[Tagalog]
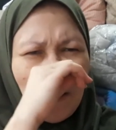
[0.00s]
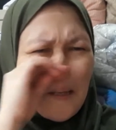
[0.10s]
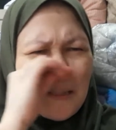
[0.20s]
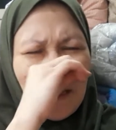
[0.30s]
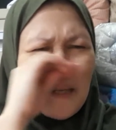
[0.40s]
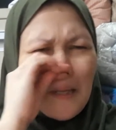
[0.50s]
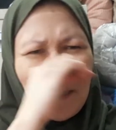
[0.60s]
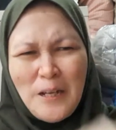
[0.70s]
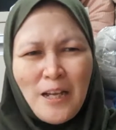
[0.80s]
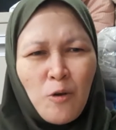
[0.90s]
Katinang
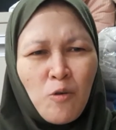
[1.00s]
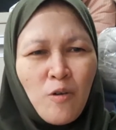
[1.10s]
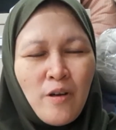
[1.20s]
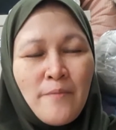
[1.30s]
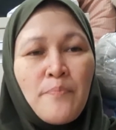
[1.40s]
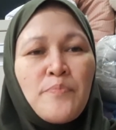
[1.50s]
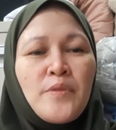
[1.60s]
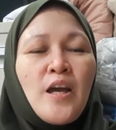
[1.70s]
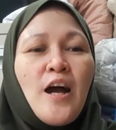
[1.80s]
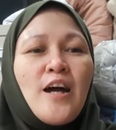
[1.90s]
ilong ko.
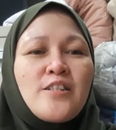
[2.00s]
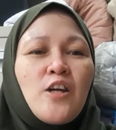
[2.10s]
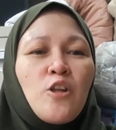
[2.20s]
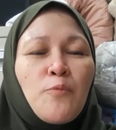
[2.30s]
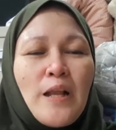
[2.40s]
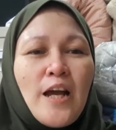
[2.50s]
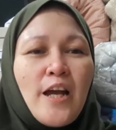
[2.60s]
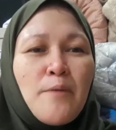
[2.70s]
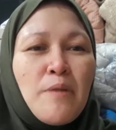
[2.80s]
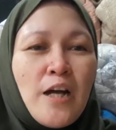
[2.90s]
Ah, shout out pala
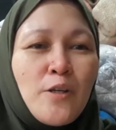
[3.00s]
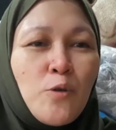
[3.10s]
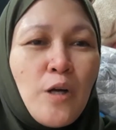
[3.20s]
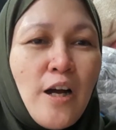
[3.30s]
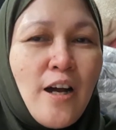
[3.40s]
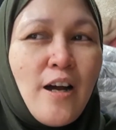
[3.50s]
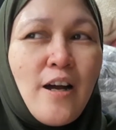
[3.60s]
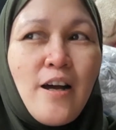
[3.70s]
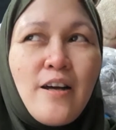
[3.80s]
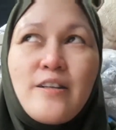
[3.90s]
kay vlog ko, ah,
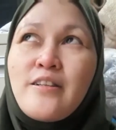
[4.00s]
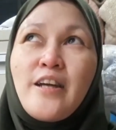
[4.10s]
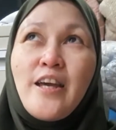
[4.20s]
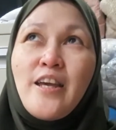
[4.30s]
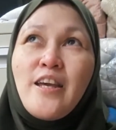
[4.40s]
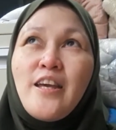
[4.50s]
uh, kay